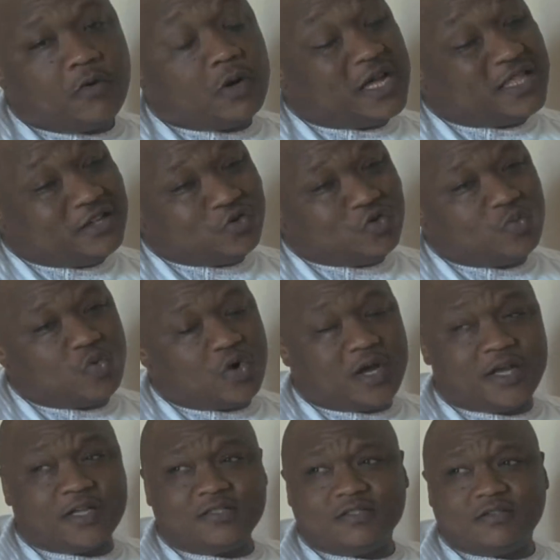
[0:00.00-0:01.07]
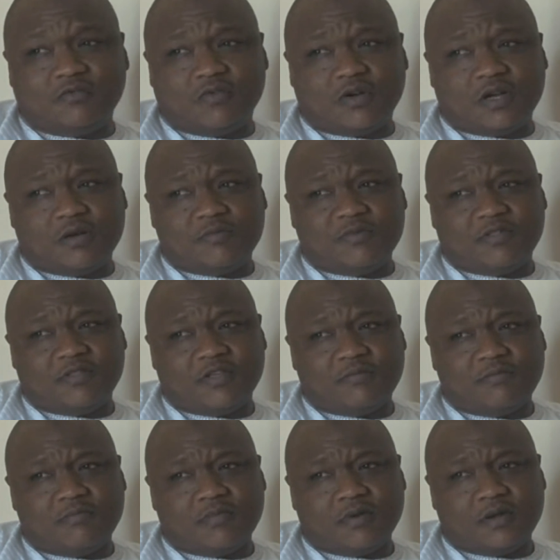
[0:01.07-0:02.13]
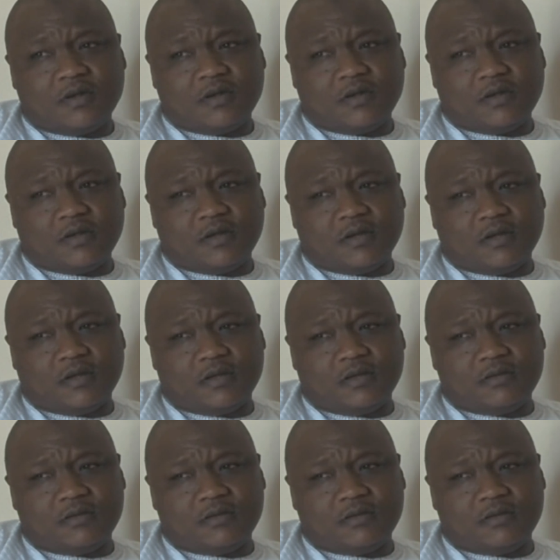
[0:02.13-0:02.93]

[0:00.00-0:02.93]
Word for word: أو هذه الطموحات ومن ثم آه،